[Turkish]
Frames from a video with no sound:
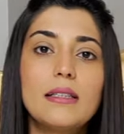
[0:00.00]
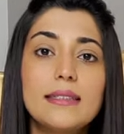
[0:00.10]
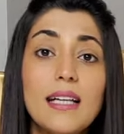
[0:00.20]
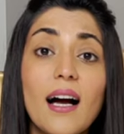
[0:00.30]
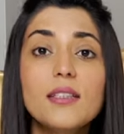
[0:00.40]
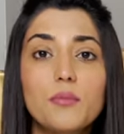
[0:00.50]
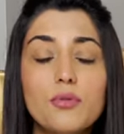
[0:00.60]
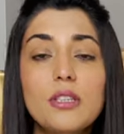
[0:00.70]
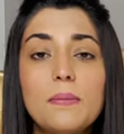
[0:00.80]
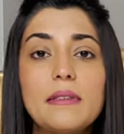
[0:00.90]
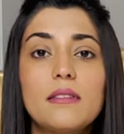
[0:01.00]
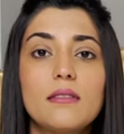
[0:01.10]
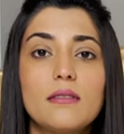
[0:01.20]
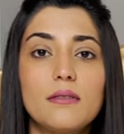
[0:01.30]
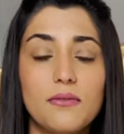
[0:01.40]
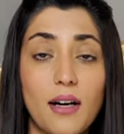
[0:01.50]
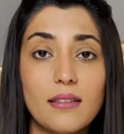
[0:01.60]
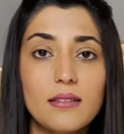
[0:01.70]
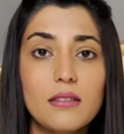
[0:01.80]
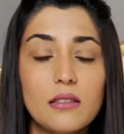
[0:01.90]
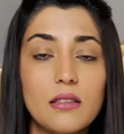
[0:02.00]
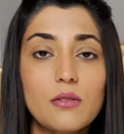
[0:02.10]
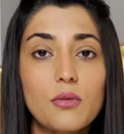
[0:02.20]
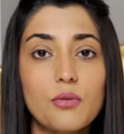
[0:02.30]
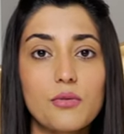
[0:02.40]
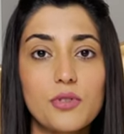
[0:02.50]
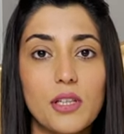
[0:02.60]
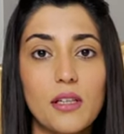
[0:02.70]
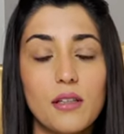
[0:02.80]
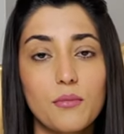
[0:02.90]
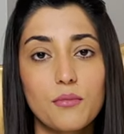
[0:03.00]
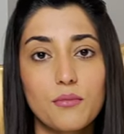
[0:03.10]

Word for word: Yani bu gibi farklılıkları görünce,